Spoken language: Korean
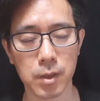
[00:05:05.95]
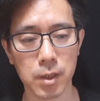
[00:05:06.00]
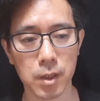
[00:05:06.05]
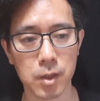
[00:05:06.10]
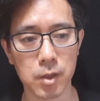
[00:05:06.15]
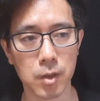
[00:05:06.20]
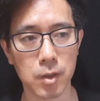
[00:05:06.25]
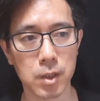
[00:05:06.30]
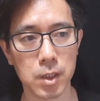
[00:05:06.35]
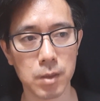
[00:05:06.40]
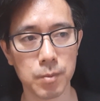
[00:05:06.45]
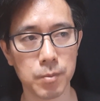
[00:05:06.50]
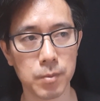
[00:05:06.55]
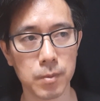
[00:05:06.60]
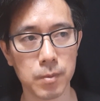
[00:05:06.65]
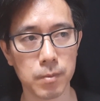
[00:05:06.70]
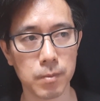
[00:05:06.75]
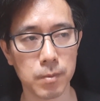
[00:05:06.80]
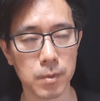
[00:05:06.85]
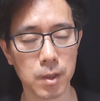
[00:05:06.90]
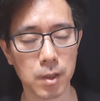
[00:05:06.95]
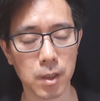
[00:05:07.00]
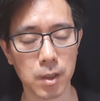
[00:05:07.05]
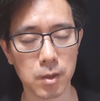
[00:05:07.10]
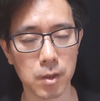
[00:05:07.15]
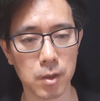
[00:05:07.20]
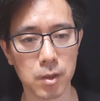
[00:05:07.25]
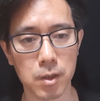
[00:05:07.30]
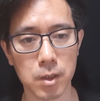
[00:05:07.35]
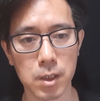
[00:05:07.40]

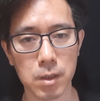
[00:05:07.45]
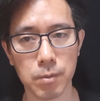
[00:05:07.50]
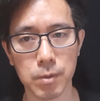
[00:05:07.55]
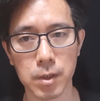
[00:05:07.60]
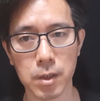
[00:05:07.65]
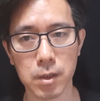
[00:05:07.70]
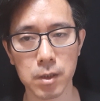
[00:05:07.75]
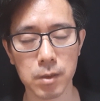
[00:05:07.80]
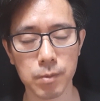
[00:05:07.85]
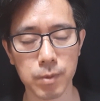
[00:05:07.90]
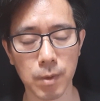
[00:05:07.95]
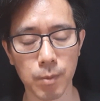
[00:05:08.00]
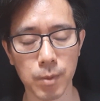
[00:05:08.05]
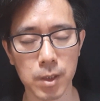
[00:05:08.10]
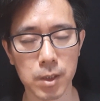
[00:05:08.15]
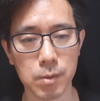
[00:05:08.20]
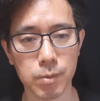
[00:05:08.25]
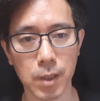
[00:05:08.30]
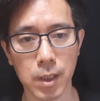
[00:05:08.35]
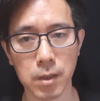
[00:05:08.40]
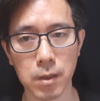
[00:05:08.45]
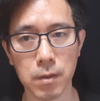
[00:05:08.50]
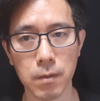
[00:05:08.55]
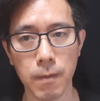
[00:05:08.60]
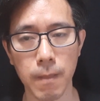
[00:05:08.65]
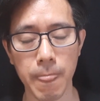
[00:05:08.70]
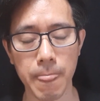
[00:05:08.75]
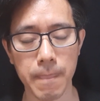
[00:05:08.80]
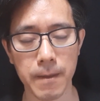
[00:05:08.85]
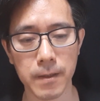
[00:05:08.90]
2010년에서 2012년, 13년, 14년
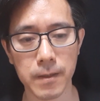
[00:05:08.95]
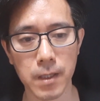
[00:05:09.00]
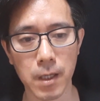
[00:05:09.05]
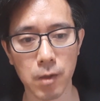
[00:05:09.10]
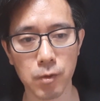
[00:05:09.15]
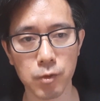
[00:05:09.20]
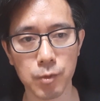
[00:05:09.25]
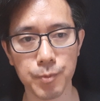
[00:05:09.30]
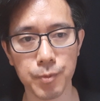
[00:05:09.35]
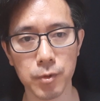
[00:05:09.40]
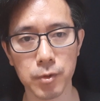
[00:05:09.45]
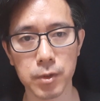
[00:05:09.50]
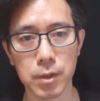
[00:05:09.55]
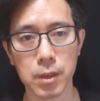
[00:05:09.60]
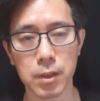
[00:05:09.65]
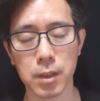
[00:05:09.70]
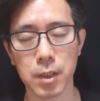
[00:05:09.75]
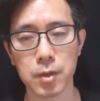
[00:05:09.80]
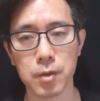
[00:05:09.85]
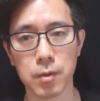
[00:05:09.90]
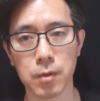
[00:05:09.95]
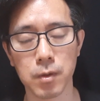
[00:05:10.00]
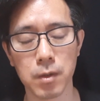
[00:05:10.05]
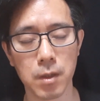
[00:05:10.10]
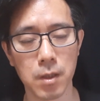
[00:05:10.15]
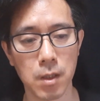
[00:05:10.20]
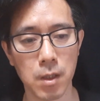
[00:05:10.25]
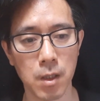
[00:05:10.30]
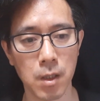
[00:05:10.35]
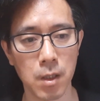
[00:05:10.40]
이때 하우스푸어들이 그랬죠.
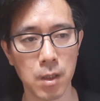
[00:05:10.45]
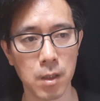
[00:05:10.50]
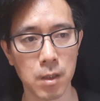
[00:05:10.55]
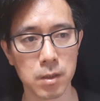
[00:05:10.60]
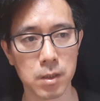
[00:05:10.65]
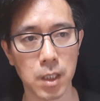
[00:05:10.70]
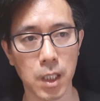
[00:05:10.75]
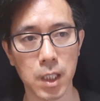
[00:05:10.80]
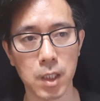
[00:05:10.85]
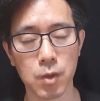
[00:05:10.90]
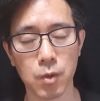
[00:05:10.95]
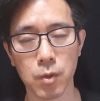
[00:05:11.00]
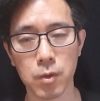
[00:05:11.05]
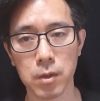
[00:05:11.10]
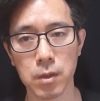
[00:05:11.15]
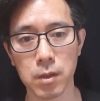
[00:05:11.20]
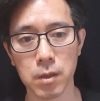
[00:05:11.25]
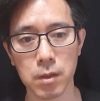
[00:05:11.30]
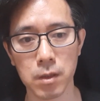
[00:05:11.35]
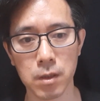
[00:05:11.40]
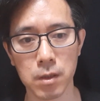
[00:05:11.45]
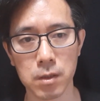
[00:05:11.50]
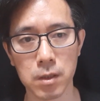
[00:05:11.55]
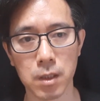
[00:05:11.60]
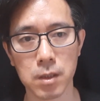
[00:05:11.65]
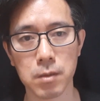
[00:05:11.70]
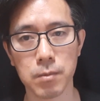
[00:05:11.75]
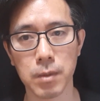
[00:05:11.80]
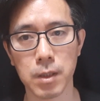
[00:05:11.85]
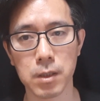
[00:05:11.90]
자기 돈
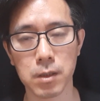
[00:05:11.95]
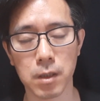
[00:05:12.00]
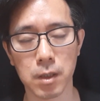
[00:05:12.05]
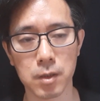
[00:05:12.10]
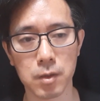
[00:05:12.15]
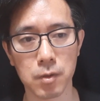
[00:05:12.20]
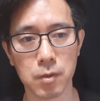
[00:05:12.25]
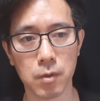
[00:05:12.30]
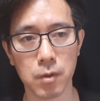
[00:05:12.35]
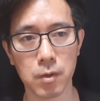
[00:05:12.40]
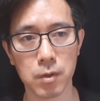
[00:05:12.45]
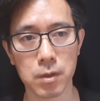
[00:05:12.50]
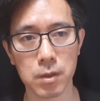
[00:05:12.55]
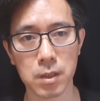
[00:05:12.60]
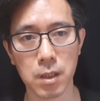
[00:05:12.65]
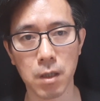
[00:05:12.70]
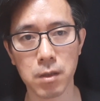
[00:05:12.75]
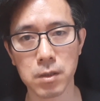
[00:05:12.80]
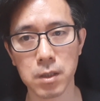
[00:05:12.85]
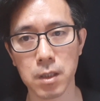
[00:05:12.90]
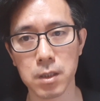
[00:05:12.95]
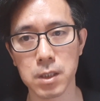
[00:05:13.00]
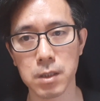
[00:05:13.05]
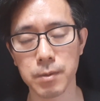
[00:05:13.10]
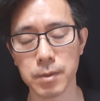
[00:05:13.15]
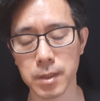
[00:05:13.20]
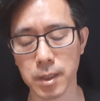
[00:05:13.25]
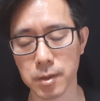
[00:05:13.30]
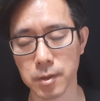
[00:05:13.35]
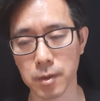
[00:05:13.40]
4천만 원 가지고 4억짜리
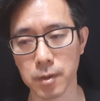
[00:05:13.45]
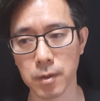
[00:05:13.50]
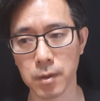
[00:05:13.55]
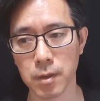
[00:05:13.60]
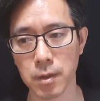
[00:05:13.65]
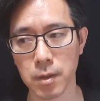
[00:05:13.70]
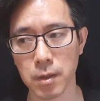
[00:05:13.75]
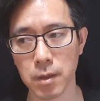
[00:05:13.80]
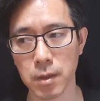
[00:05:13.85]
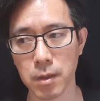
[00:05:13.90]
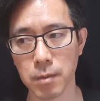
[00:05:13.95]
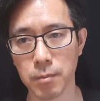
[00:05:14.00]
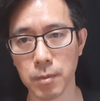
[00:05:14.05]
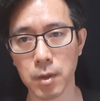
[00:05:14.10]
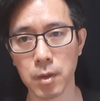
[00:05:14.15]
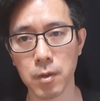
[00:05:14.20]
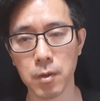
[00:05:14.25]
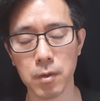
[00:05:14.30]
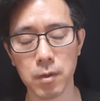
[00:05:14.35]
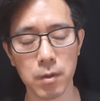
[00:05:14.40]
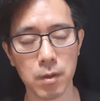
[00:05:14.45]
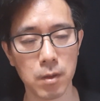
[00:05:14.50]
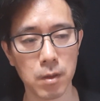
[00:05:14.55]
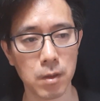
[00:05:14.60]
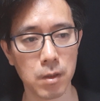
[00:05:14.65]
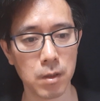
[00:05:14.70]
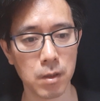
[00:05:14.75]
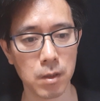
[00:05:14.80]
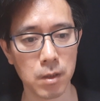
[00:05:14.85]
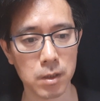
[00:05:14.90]
집을 샀어요. 뭘로?
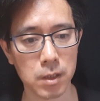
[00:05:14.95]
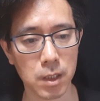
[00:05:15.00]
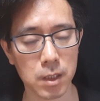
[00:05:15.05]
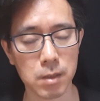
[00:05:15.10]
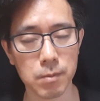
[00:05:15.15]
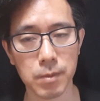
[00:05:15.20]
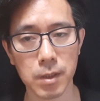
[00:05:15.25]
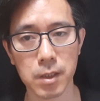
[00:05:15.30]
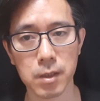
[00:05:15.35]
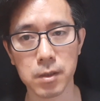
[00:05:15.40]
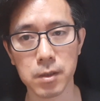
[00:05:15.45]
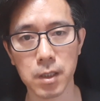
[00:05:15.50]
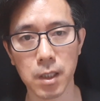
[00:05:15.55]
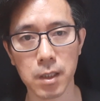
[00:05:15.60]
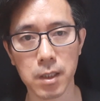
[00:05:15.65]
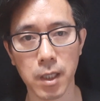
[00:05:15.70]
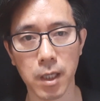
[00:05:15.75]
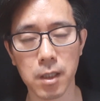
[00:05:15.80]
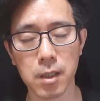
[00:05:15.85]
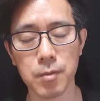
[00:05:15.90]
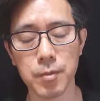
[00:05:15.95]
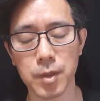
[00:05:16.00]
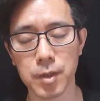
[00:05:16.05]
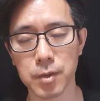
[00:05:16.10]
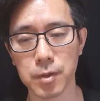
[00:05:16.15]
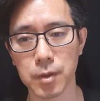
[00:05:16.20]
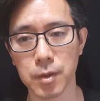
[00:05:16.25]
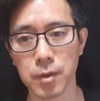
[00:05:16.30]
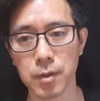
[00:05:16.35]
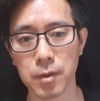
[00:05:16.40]
4천만 원 그냥
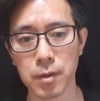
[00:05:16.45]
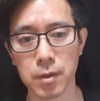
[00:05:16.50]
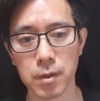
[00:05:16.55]
계약금이었던 거예요.